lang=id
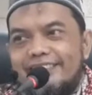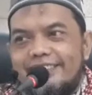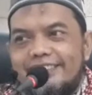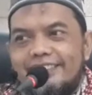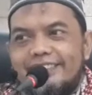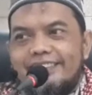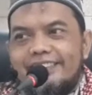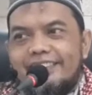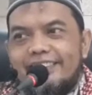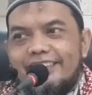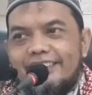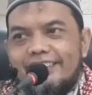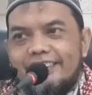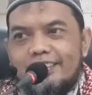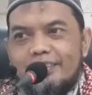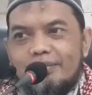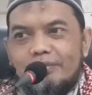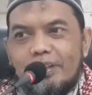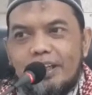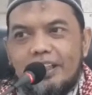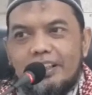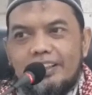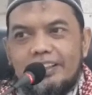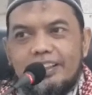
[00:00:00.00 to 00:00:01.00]
Ya,
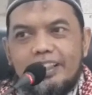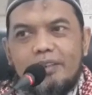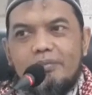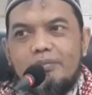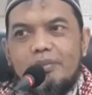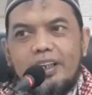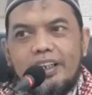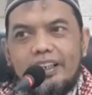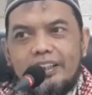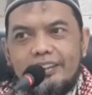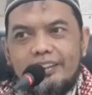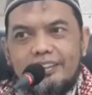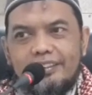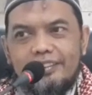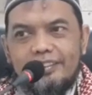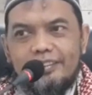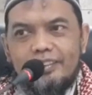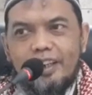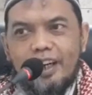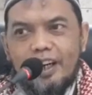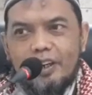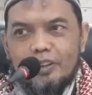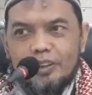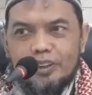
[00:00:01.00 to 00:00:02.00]
maka tidak
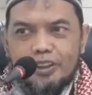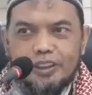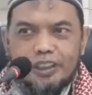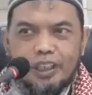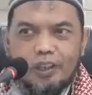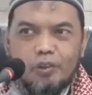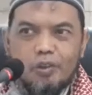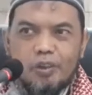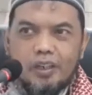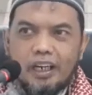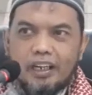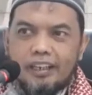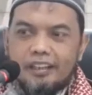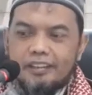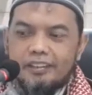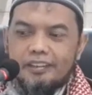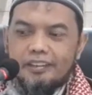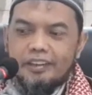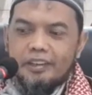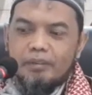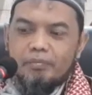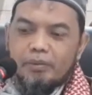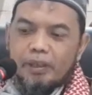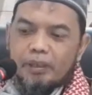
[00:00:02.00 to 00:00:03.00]
boleh, harus
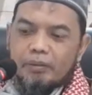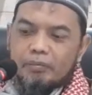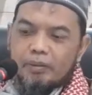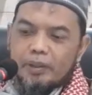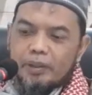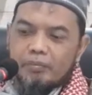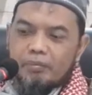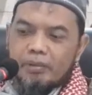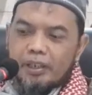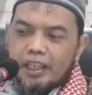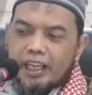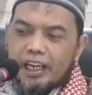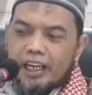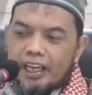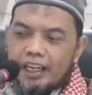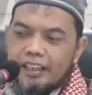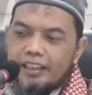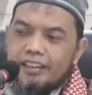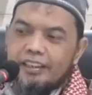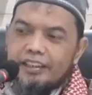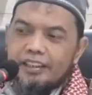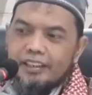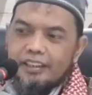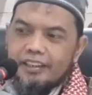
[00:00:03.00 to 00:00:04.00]
dijauhkan tempat
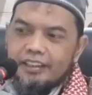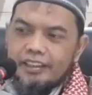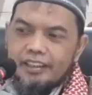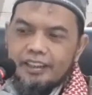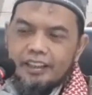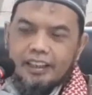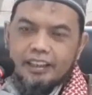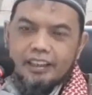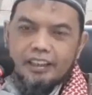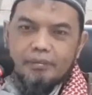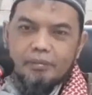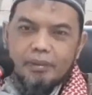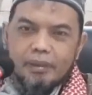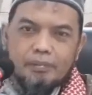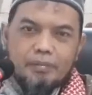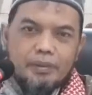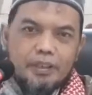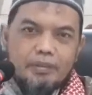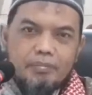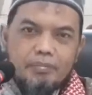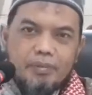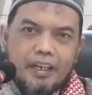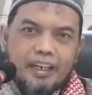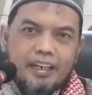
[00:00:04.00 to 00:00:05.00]
penyembelihan dengan tempat
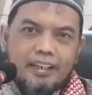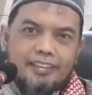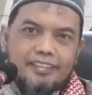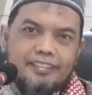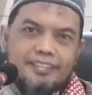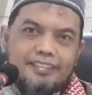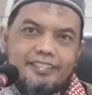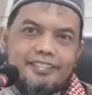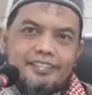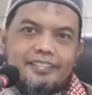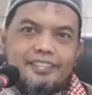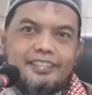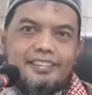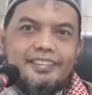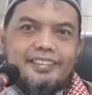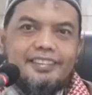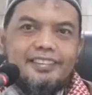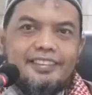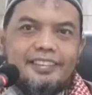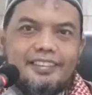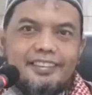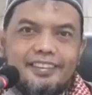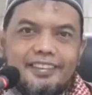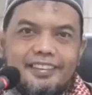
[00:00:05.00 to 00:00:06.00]
penyimpanan.
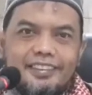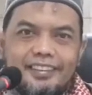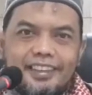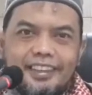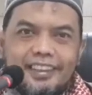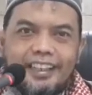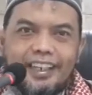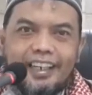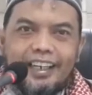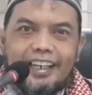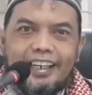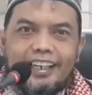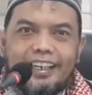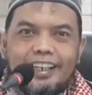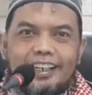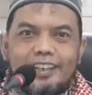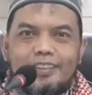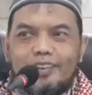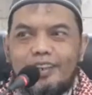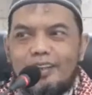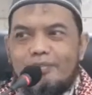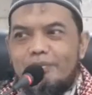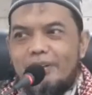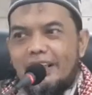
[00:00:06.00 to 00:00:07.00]
Kita
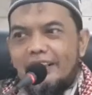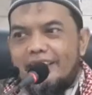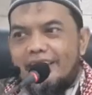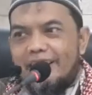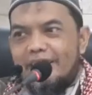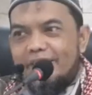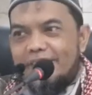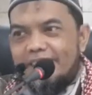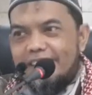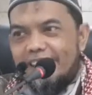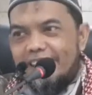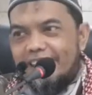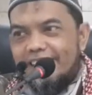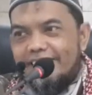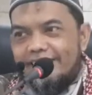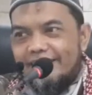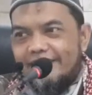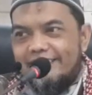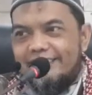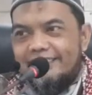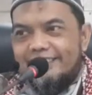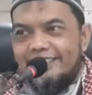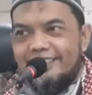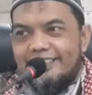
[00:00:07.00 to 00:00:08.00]
kadang-kadang kurang perhatikan masalah
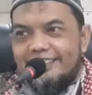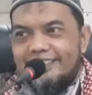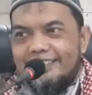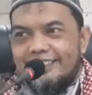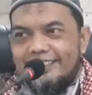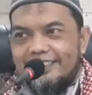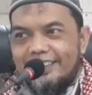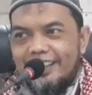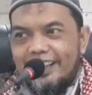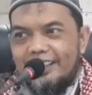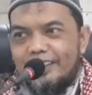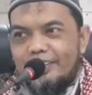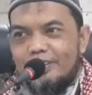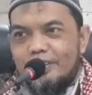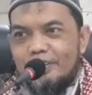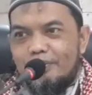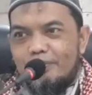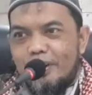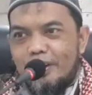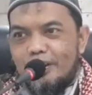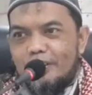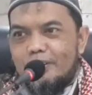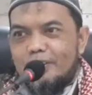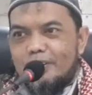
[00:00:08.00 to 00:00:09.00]
ini ya saat
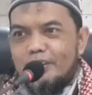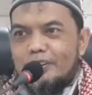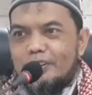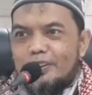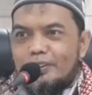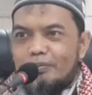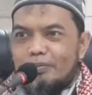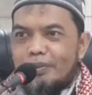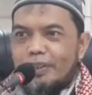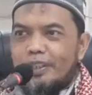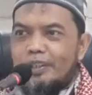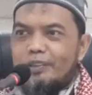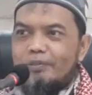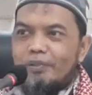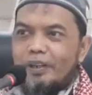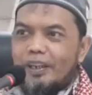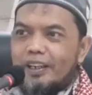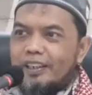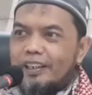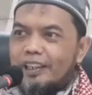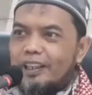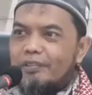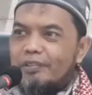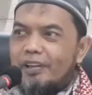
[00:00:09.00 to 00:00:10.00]
kurban kita sembelih
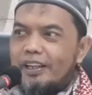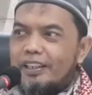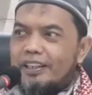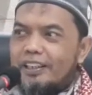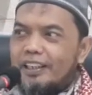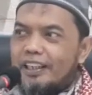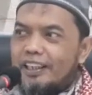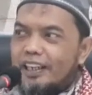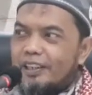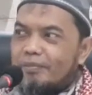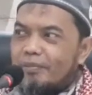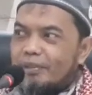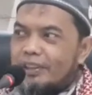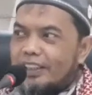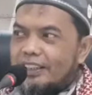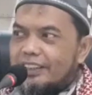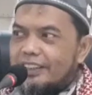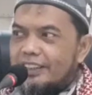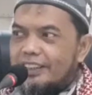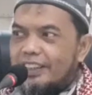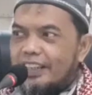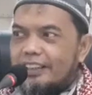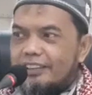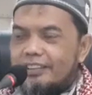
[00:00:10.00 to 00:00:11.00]
para hewan yang lain
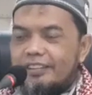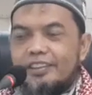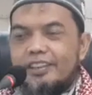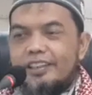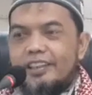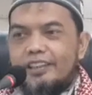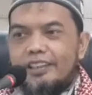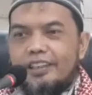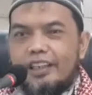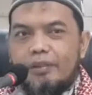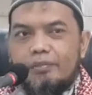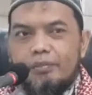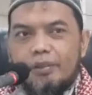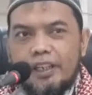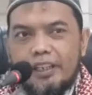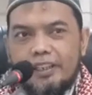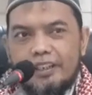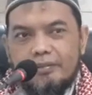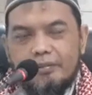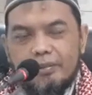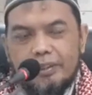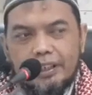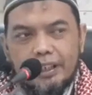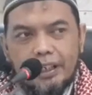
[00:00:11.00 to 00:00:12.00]
menyaksikan tidak
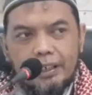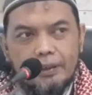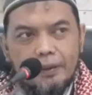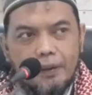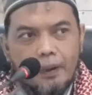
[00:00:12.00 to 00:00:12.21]
boleh demikian